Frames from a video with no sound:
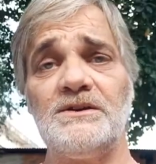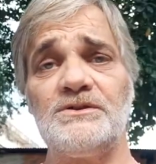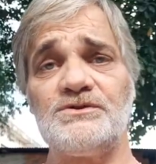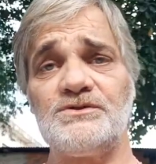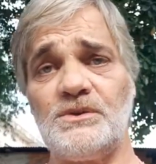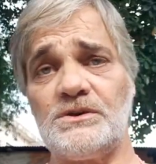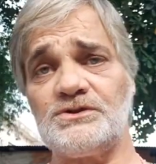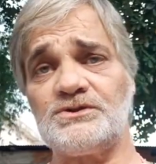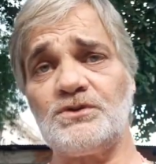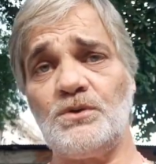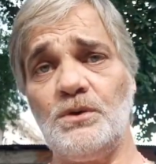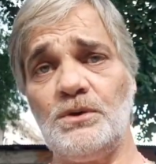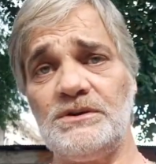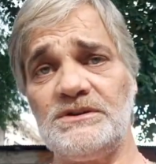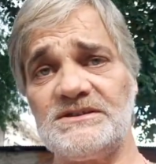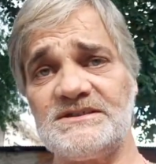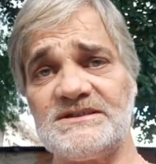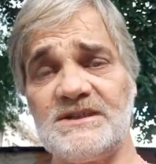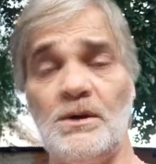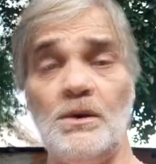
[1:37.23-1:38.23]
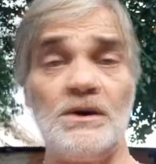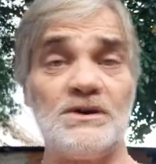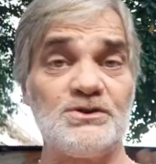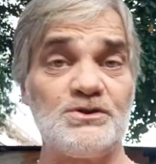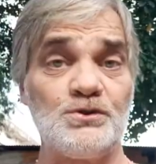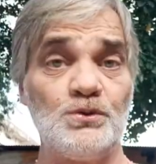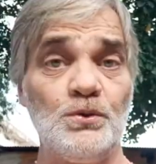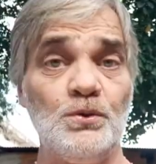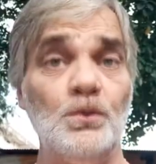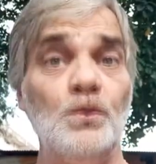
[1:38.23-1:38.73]
suas cores são o
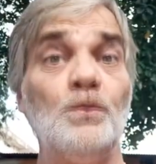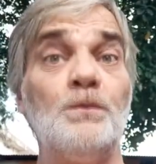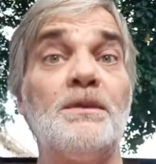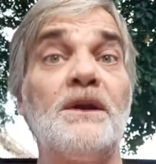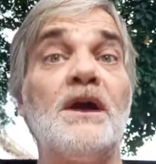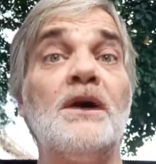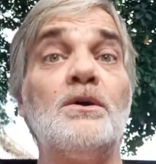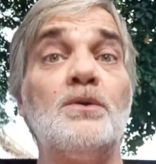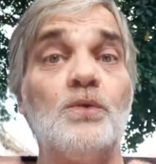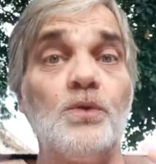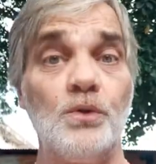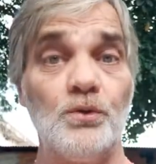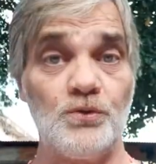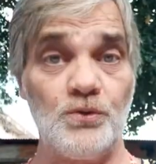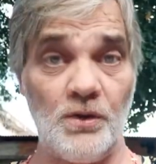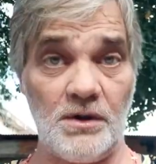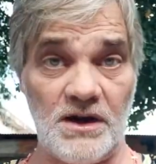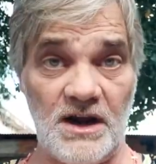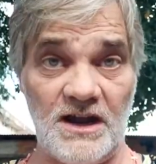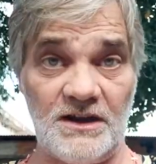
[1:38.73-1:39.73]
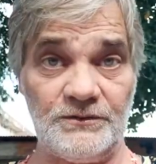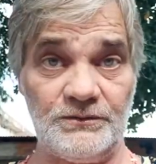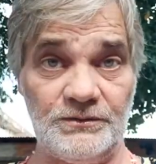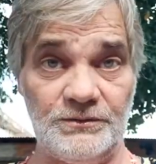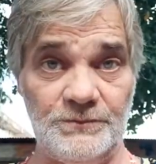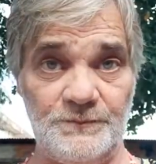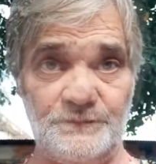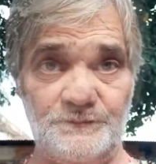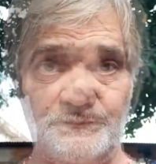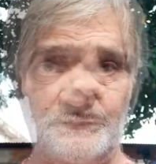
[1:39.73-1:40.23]
azul, o branco e o dourado.
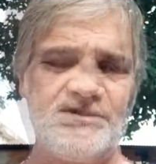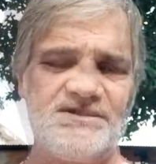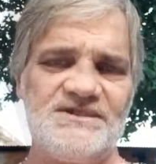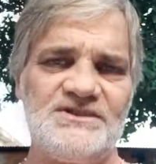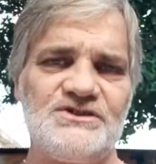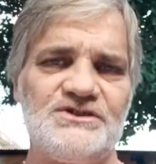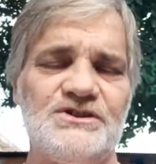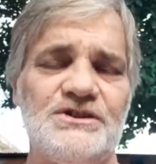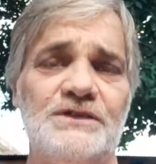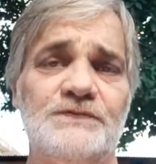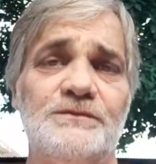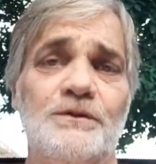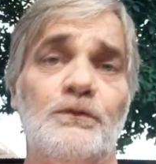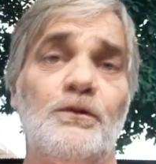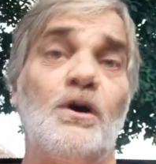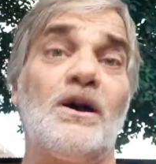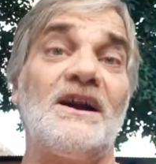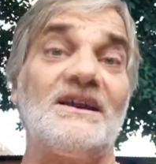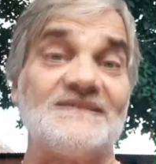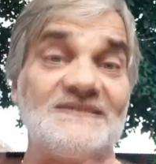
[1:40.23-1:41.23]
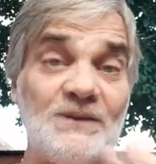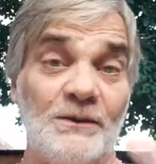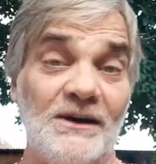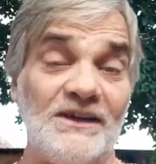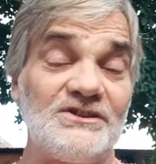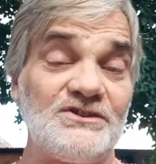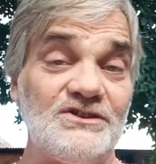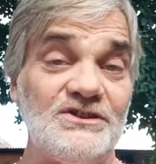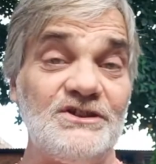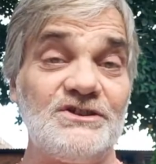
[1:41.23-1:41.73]
No positivo, vocação
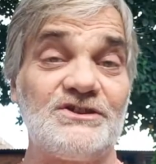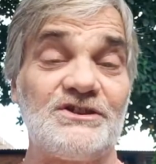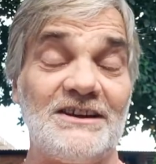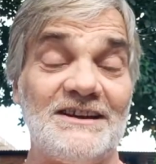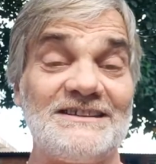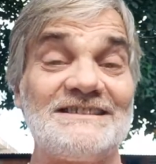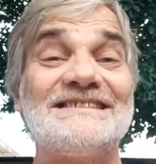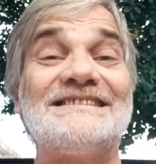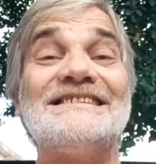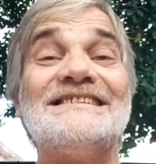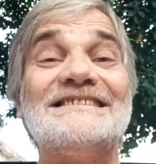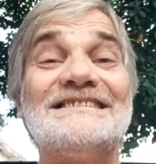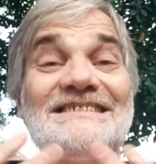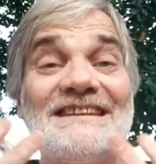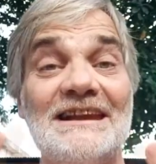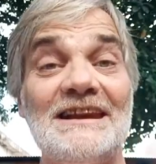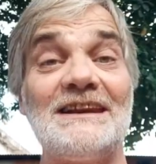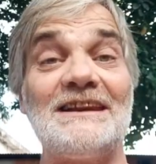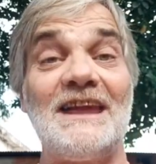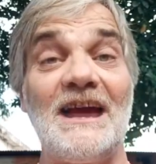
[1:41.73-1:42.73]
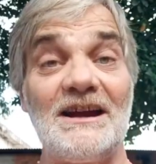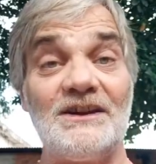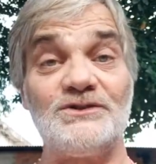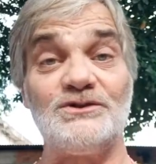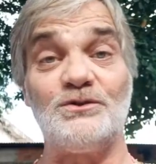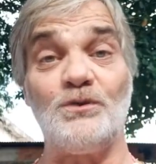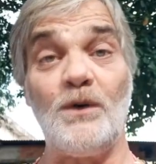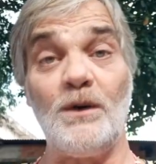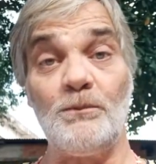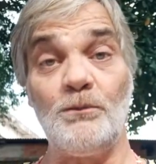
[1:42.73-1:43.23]
artística,
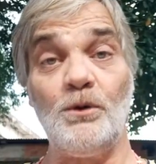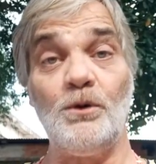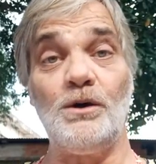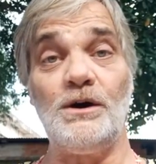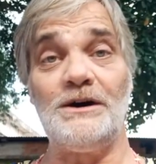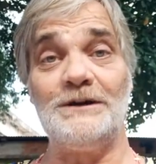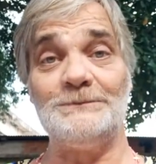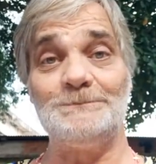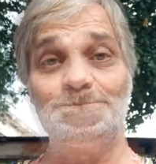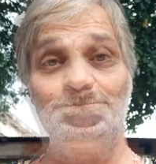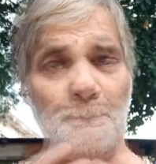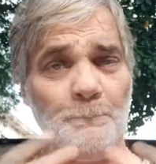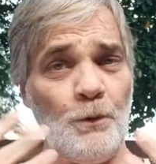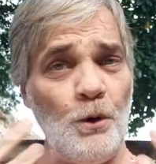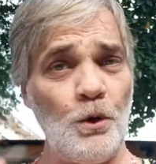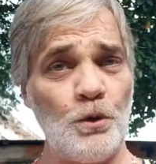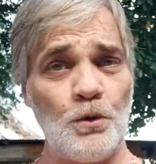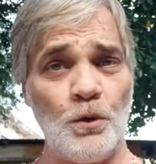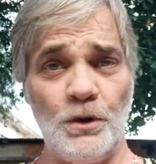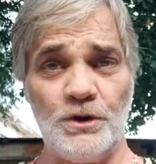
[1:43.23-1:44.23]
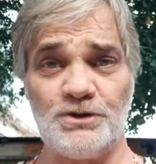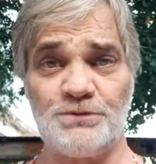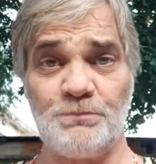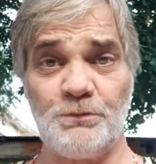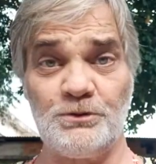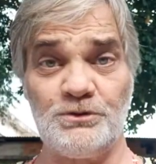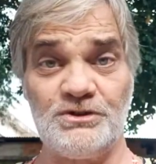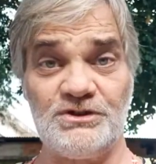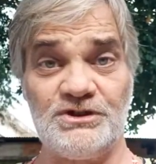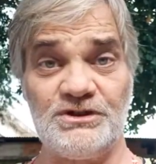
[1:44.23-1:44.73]
sinceridade no amor, amor
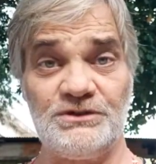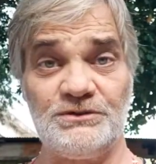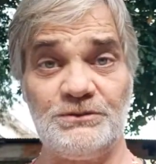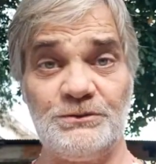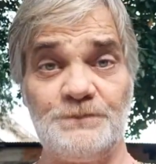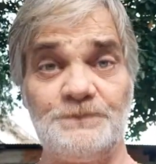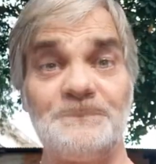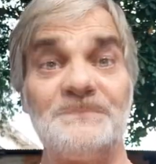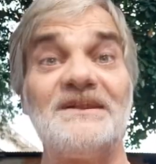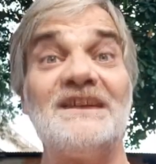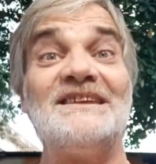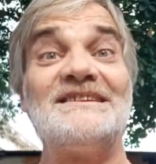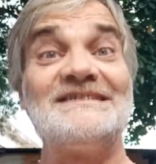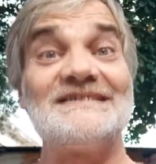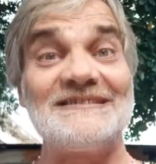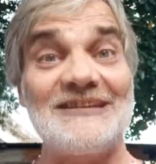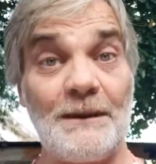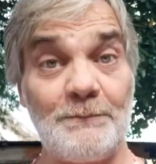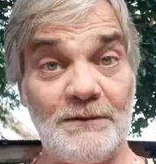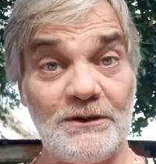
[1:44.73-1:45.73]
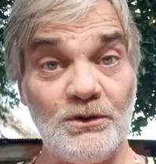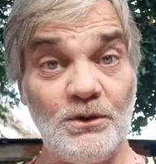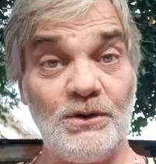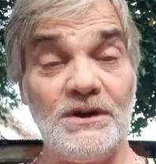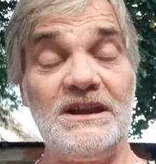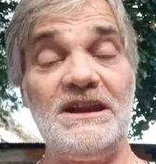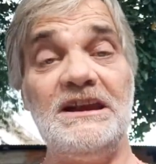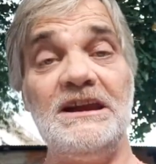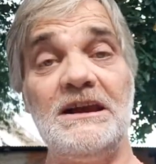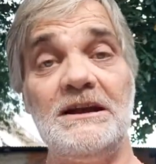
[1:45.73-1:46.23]
correspondido,
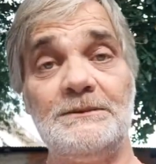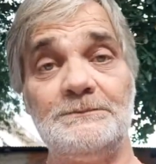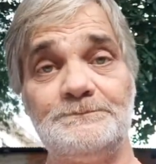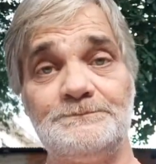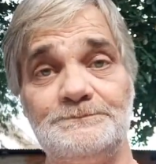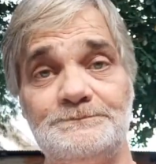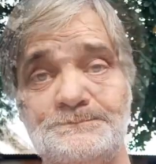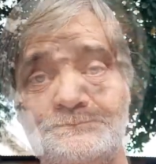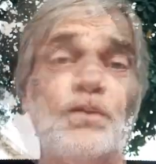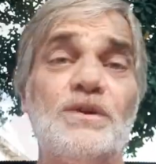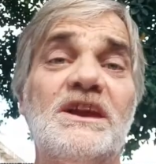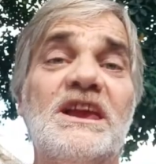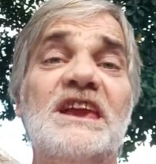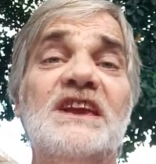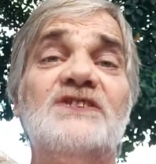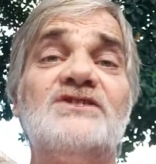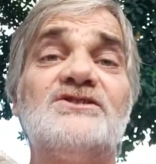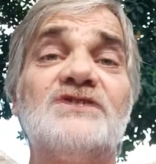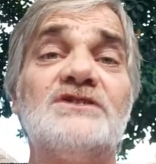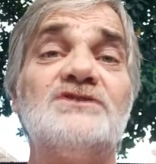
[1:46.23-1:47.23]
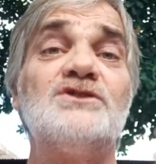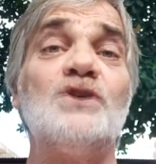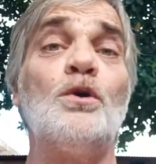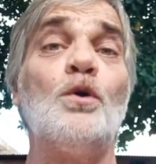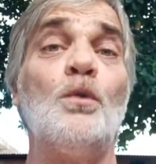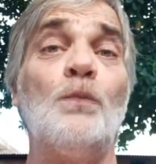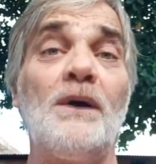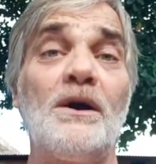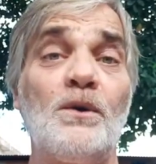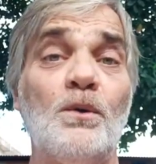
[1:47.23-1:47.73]
sabedoria, conquista de
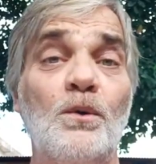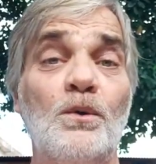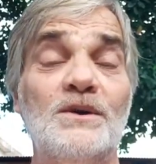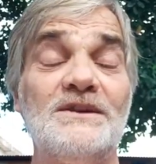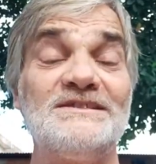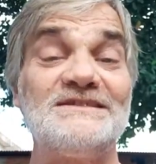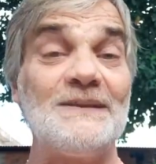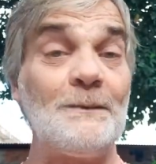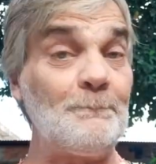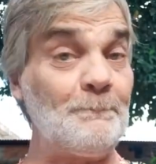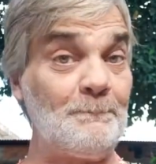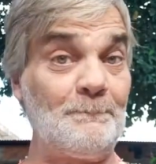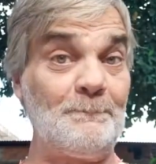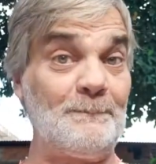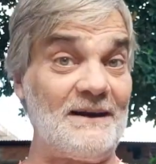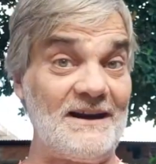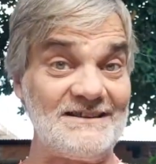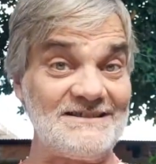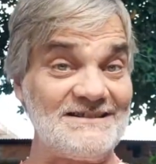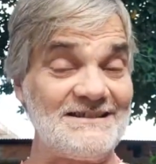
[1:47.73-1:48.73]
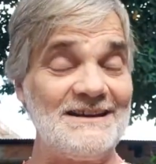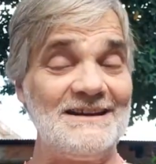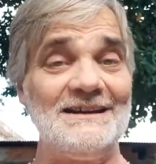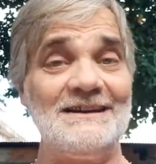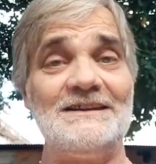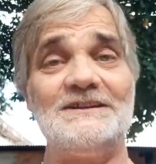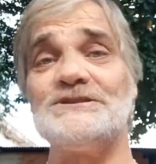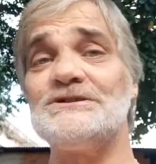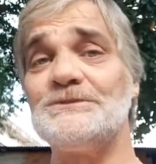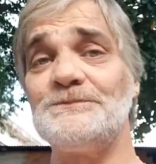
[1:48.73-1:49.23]
alguma coisa,
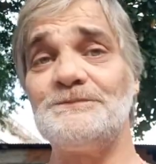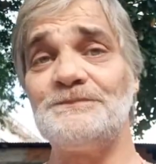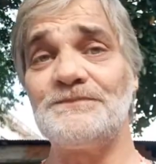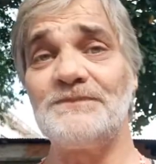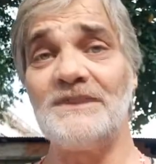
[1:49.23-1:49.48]
prazeres.